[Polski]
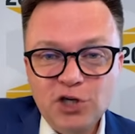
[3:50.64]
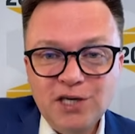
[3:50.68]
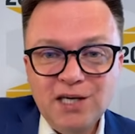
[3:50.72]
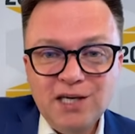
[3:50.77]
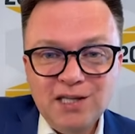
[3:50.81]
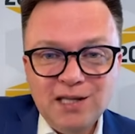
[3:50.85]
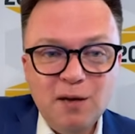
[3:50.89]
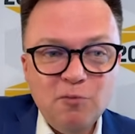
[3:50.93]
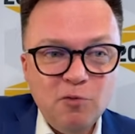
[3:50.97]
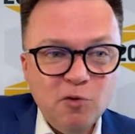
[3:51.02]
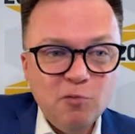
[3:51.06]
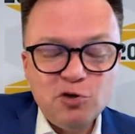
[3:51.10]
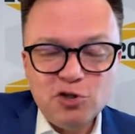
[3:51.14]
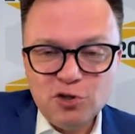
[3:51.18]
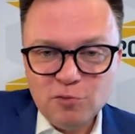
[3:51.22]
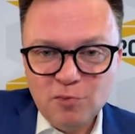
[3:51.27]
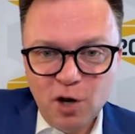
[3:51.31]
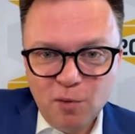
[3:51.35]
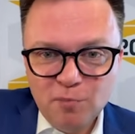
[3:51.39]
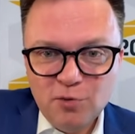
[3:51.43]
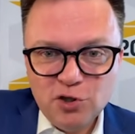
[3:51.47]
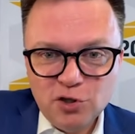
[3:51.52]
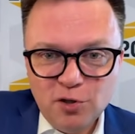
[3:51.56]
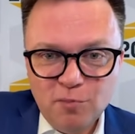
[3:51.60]
bo dzięki temu
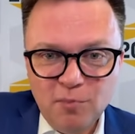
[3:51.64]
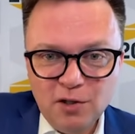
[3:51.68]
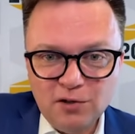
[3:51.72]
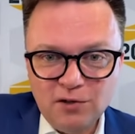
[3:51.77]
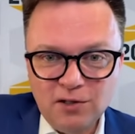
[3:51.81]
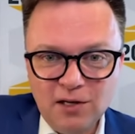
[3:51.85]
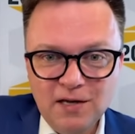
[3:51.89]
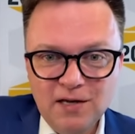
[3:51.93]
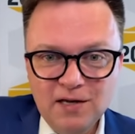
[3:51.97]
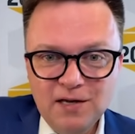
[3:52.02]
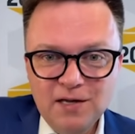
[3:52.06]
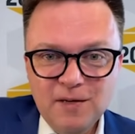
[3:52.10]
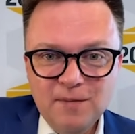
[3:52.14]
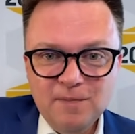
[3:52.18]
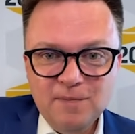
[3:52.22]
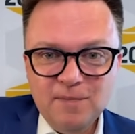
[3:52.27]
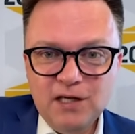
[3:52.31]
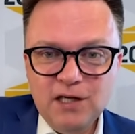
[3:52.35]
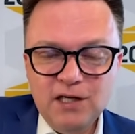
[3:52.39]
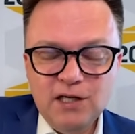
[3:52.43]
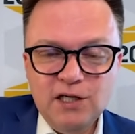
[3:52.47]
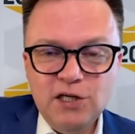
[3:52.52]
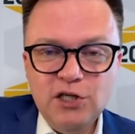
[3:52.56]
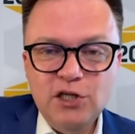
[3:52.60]
możemy robić robotę
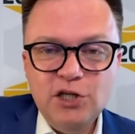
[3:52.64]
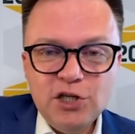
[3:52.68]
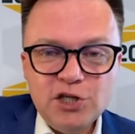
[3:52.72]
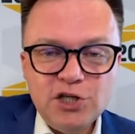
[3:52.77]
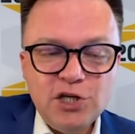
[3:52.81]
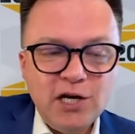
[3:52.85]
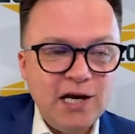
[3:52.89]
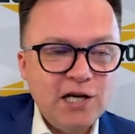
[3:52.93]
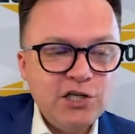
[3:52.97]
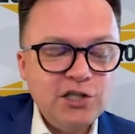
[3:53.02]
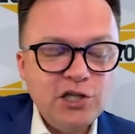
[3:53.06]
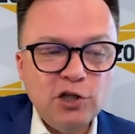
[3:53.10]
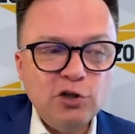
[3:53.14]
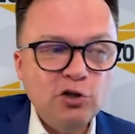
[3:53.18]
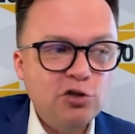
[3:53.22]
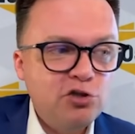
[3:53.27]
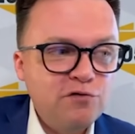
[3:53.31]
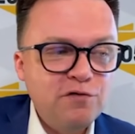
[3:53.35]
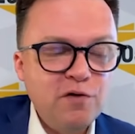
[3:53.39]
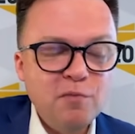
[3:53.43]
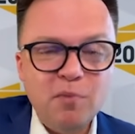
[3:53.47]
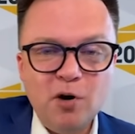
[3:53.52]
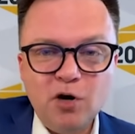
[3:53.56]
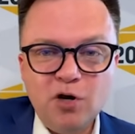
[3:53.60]
e, i nie czekać na
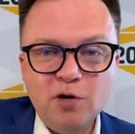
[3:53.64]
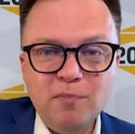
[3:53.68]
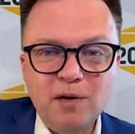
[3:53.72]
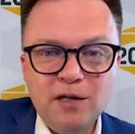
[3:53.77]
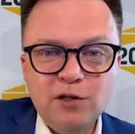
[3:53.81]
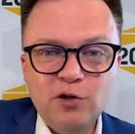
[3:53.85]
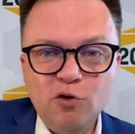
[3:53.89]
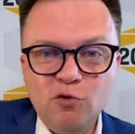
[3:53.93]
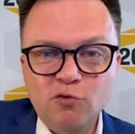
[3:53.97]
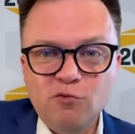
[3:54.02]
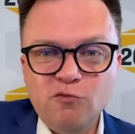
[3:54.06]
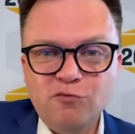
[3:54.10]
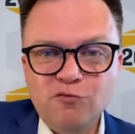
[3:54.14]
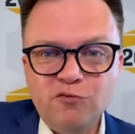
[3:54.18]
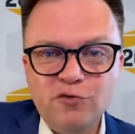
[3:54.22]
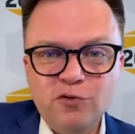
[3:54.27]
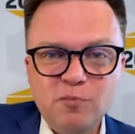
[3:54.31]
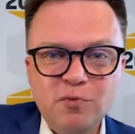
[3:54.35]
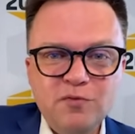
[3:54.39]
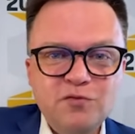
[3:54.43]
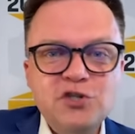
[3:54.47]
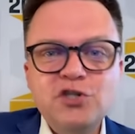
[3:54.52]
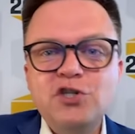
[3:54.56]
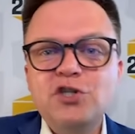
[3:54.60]
to, czy wybory będą,
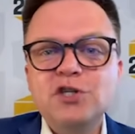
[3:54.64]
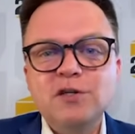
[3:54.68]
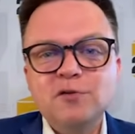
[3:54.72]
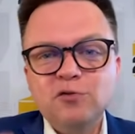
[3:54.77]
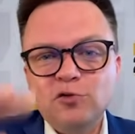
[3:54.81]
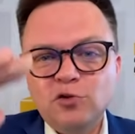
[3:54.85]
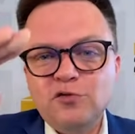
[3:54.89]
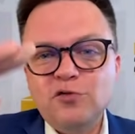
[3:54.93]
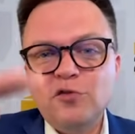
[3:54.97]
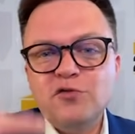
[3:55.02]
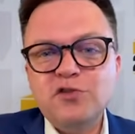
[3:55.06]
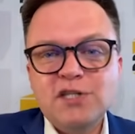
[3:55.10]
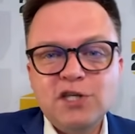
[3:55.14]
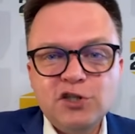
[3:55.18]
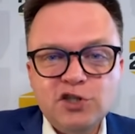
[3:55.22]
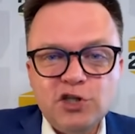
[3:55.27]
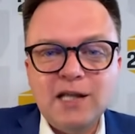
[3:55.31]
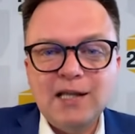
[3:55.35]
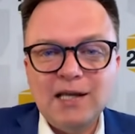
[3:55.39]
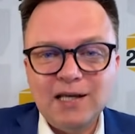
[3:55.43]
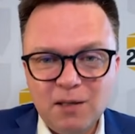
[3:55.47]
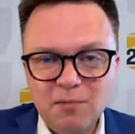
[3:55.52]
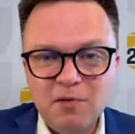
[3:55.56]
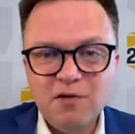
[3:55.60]
w, bo widzicie, to, to wszystko
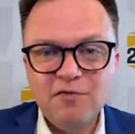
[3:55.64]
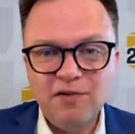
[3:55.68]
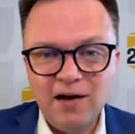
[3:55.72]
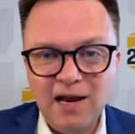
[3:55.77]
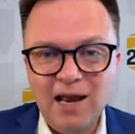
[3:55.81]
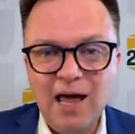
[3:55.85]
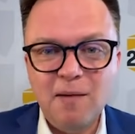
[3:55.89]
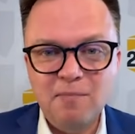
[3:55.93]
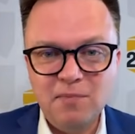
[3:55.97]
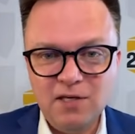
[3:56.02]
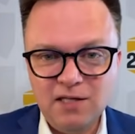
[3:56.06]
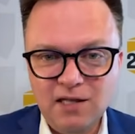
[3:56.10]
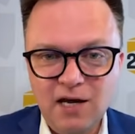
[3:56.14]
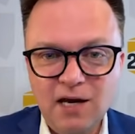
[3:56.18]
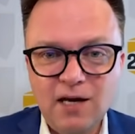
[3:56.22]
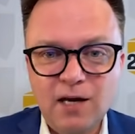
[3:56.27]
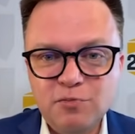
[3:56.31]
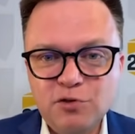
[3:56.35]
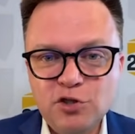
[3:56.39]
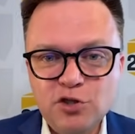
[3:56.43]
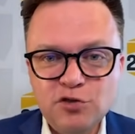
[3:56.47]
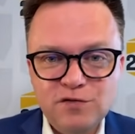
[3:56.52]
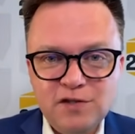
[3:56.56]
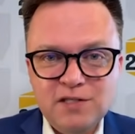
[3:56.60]
działa takimi falami,
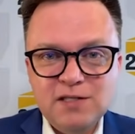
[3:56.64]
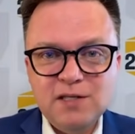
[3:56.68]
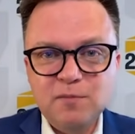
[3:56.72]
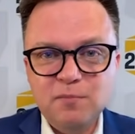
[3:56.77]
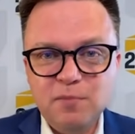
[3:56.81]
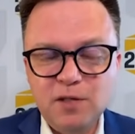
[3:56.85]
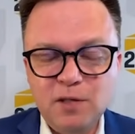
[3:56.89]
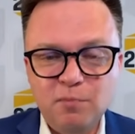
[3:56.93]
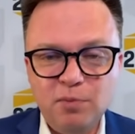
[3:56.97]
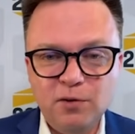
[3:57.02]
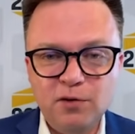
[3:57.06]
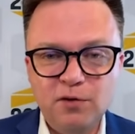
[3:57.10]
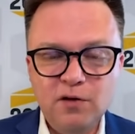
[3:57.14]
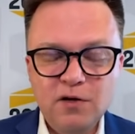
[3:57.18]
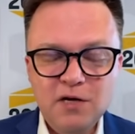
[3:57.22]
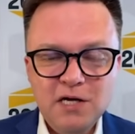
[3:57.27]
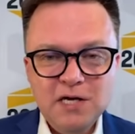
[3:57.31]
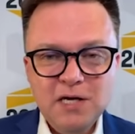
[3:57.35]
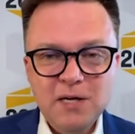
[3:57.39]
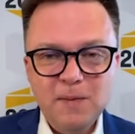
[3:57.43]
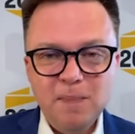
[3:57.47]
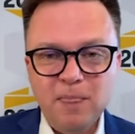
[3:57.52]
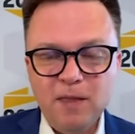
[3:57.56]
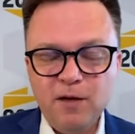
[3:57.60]
tak? Ja przecież widzę i po
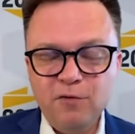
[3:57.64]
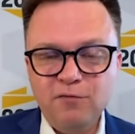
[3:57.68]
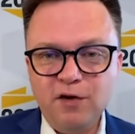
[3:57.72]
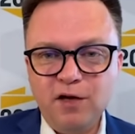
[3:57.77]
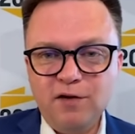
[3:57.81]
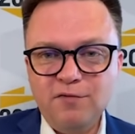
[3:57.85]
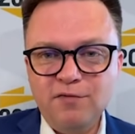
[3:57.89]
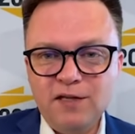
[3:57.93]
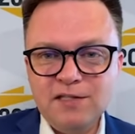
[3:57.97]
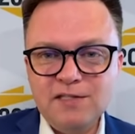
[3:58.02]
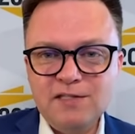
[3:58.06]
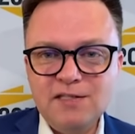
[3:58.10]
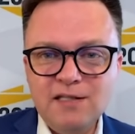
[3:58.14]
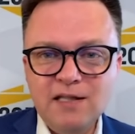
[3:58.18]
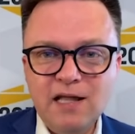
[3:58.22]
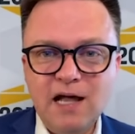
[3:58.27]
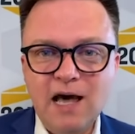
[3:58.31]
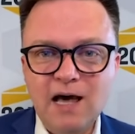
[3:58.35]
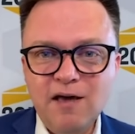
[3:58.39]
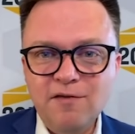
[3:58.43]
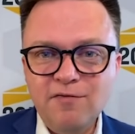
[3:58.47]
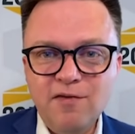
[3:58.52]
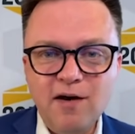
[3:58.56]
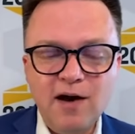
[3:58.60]
frekwencji
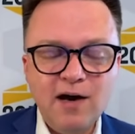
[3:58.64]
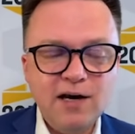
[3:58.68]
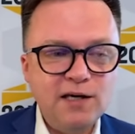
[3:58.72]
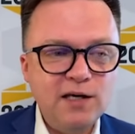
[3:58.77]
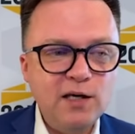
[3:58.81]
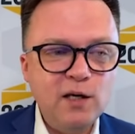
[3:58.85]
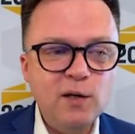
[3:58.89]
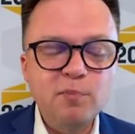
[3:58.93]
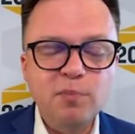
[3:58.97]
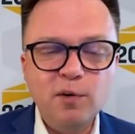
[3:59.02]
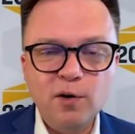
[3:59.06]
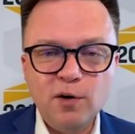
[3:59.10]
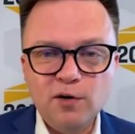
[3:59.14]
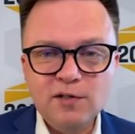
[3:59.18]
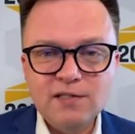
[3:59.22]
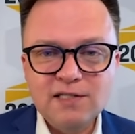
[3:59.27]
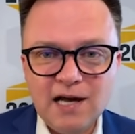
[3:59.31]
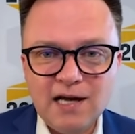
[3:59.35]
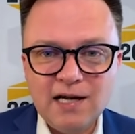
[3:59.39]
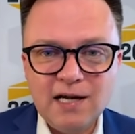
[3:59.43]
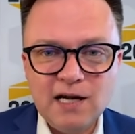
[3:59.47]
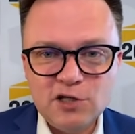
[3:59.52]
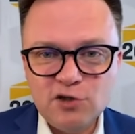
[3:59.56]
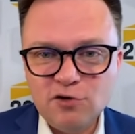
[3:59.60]
na live'ach i po
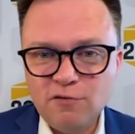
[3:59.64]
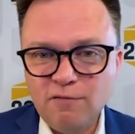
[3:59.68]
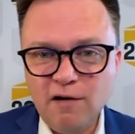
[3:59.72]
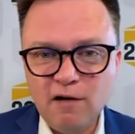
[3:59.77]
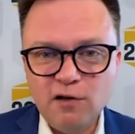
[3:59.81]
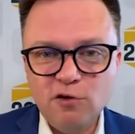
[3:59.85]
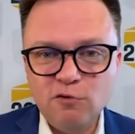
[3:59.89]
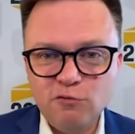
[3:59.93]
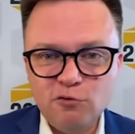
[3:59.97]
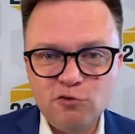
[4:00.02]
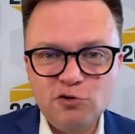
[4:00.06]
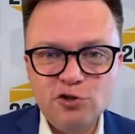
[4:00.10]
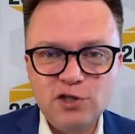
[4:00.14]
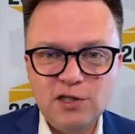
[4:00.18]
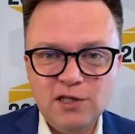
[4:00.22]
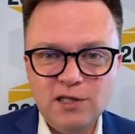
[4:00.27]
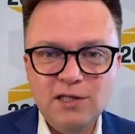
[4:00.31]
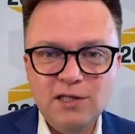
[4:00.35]
zaangażowaniu w